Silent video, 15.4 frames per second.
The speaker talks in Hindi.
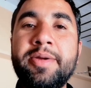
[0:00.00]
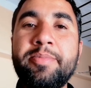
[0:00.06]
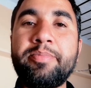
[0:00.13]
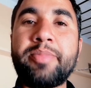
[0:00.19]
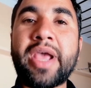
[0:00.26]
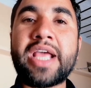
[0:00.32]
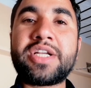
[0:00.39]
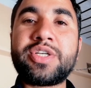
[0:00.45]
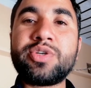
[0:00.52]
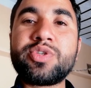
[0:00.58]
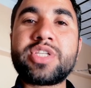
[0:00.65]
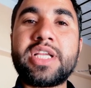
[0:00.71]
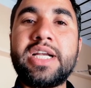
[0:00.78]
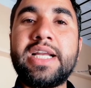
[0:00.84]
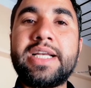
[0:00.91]
बैटरियों
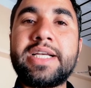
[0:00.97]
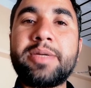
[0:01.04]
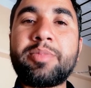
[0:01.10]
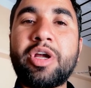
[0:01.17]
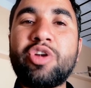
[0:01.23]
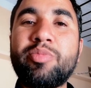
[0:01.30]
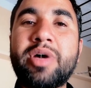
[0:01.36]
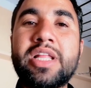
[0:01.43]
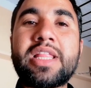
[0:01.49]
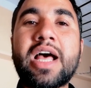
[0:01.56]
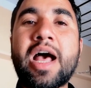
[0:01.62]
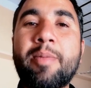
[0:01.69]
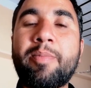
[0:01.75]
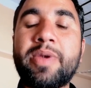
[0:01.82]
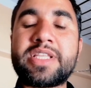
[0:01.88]
से रिलेटेड मालूम
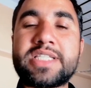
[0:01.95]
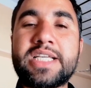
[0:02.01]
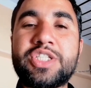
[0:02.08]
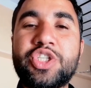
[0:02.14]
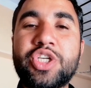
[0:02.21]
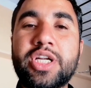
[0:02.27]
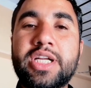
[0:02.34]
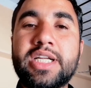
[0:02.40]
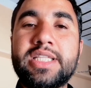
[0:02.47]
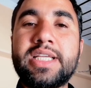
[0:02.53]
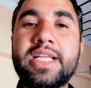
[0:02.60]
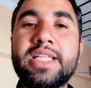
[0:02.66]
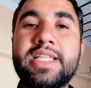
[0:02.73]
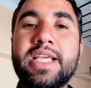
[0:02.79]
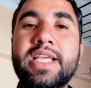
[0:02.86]
आपके साथ शेयर करते
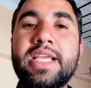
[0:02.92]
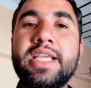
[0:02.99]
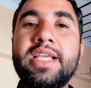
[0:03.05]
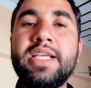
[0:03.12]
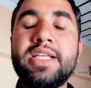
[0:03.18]
रहते हैं